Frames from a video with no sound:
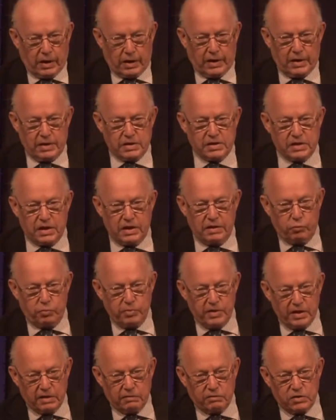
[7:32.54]
installez-vous
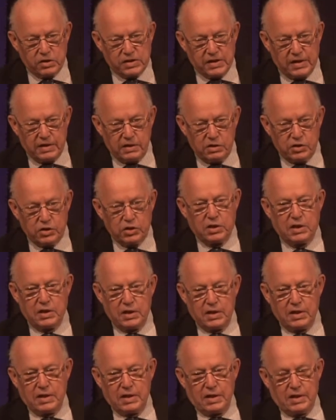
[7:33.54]
bien dans votre siège,
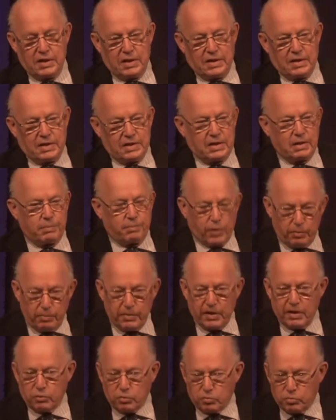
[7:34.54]
c'est
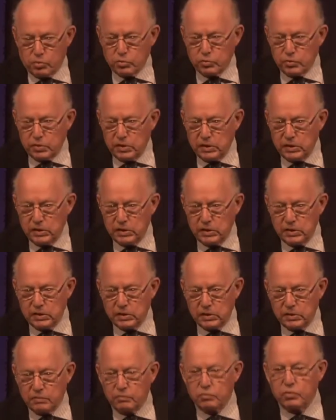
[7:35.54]
première au monde.
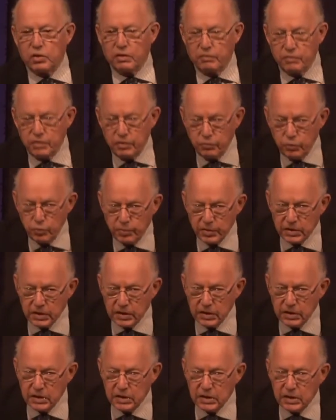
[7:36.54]
Vous l'aviez vu
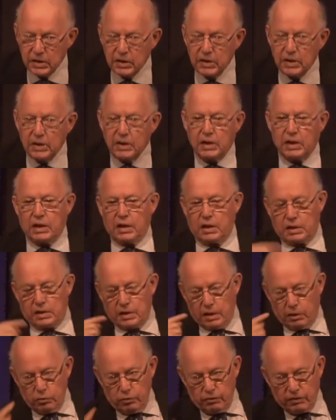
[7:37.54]
peut-être?
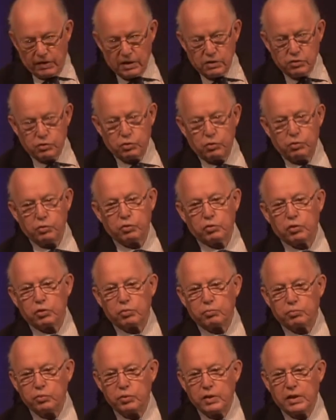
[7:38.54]
Dans l'ouvrage de Luc
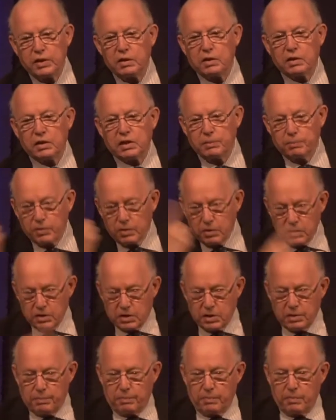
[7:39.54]
Godbout, d'ailleurs, qui,
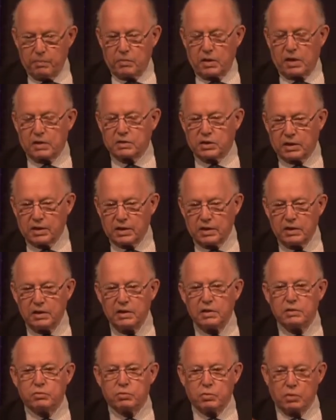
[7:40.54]
qui, à chaque
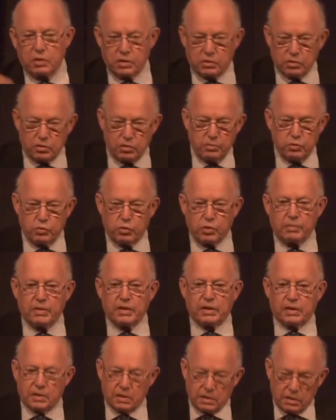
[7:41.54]
année sur l'économie du Québec,